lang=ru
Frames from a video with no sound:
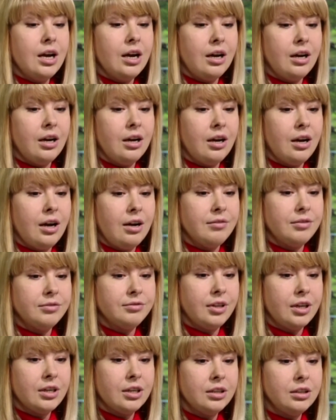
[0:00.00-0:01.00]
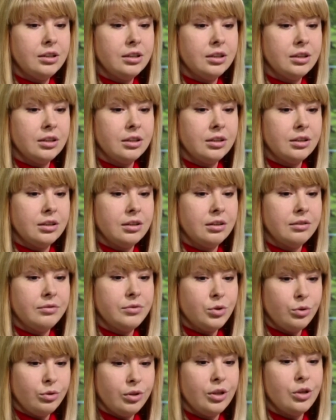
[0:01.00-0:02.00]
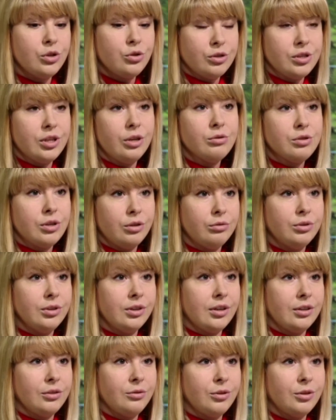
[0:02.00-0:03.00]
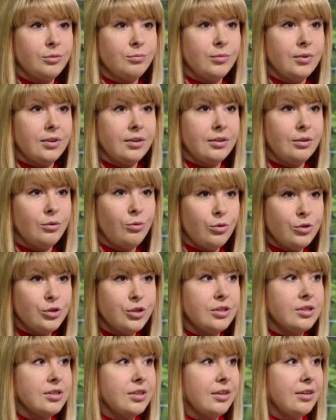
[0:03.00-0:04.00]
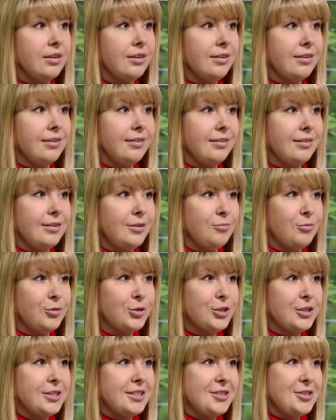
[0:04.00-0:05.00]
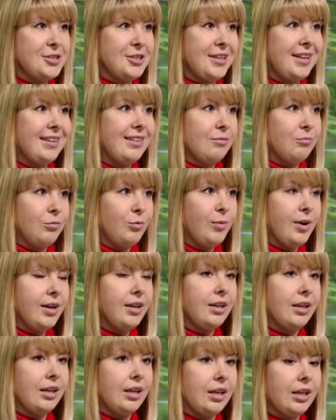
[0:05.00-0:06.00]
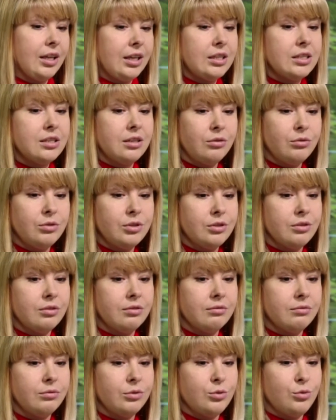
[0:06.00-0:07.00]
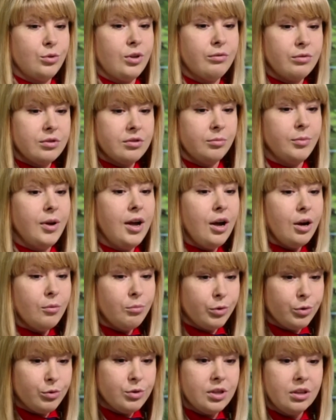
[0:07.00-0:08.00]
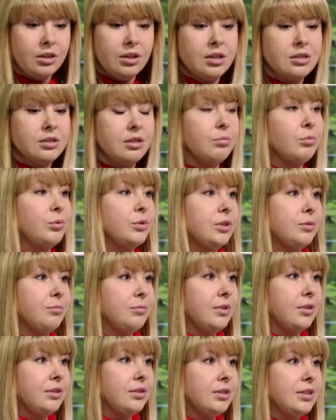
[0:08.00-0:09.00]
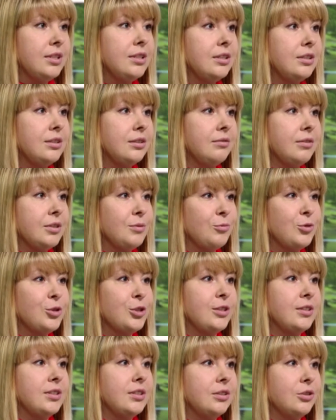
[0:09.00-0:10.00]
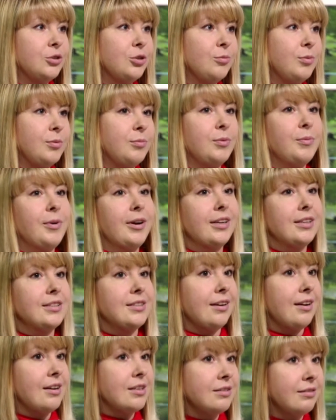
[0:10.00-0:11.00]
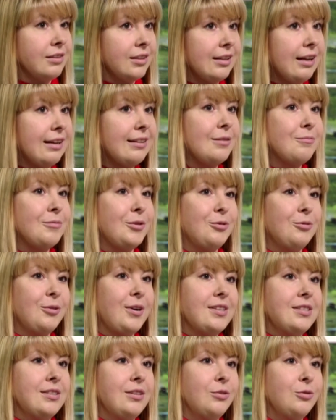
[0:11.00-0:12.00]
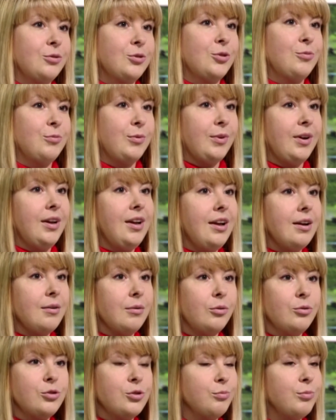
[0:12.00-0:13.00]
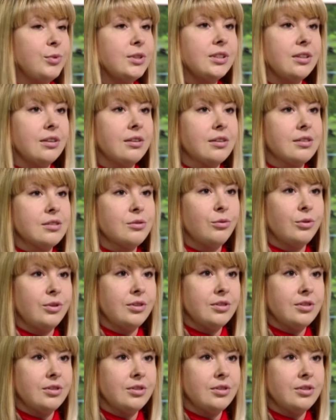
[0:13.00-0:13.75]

А, а во-вторых, э, все-таки еще остаются люди, которым хочется и может сочетать на бумаге. И эти люди вот с удовольствием просят нас, допустим, сделать возможность, чтобы мы могли заказывать на дом эту газету, чтобы очень быстро... А еще